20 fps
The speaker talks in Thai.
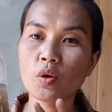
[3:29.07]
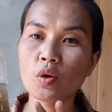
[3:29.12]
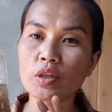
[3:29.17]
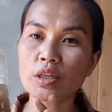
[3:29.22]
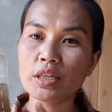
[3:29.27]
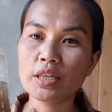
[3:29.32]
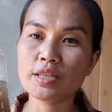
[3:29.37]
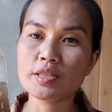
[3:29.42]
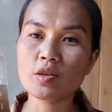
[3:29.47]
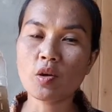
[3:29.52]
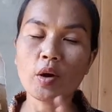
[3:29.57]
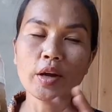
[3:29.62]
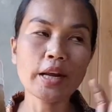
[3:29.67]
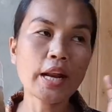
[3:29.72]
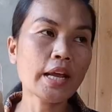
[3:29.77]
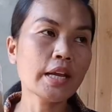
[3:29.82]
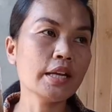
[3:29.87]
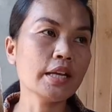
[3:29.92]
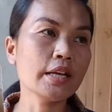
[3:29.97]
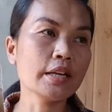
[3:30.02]
ตัวนี้ซอย
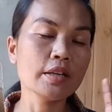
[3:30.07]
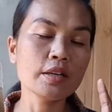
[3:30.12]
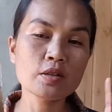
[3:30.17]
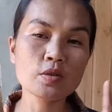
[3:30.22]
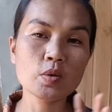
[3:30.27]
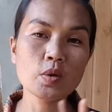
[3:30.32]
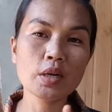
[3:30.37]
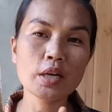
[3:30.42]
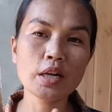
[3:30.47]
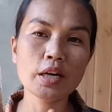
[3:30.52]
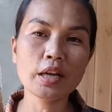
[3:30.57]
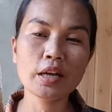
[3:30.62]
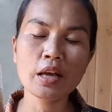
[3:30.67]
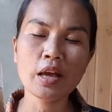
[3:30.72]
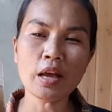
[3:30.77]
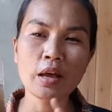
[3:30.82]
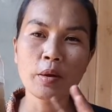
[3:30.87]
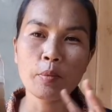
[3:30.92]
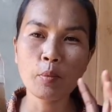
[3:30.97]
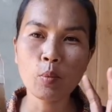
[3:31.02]
ได้ดีที่สุดเลย
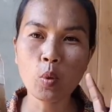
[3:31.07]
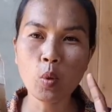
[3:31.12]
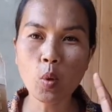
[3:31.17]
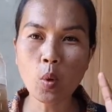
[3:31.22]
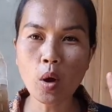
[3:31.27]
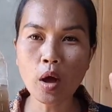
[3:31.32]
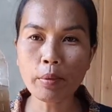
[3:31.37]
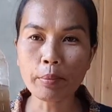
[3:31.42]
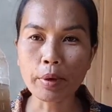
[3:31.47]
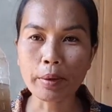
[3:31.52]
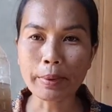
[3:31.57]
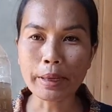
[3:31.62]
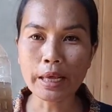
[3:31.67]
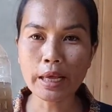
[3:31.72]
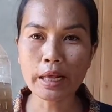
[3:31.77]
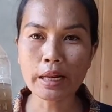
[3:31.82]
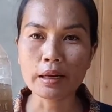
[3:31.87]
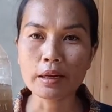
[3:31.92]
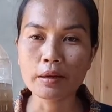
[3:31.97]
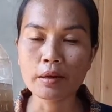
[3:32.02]
พวกประเภ
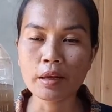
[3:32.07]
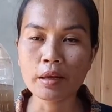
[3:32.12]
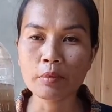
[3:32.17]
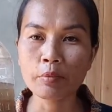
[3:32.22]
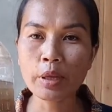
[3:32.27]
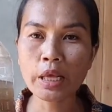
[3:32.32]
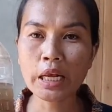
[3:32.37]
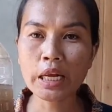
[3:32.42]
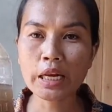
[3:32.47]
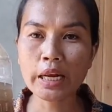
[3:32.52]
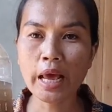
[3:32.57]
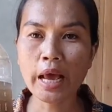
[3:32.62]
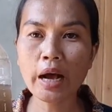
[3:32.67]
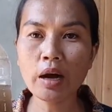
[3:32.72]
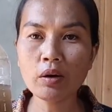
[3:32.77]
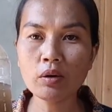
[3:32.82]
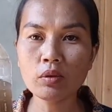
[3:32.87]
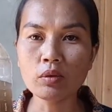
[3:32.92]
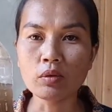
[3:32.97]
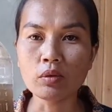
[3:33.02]
ทพริก
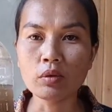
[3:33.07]
เน่า